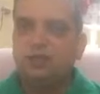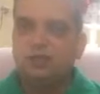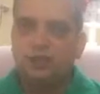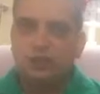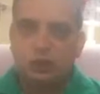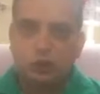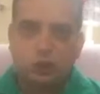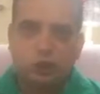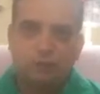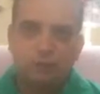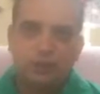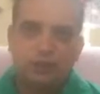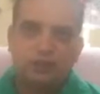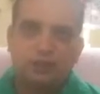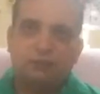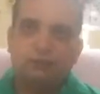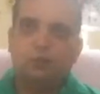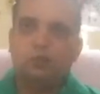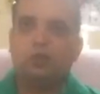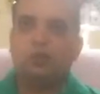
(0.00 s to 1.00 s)
इसको हमेशा
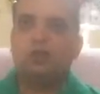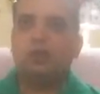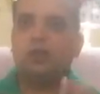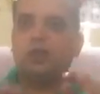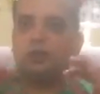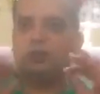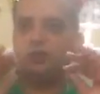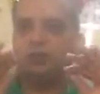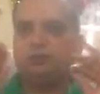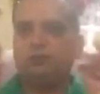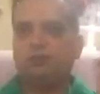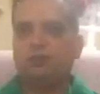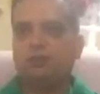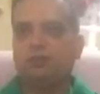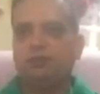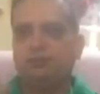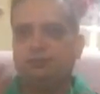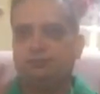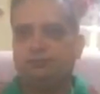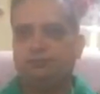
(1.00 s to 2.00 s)
हम दोनों हाथों से
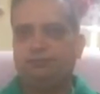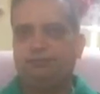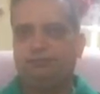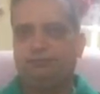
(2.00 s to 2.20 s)
बनाते हैं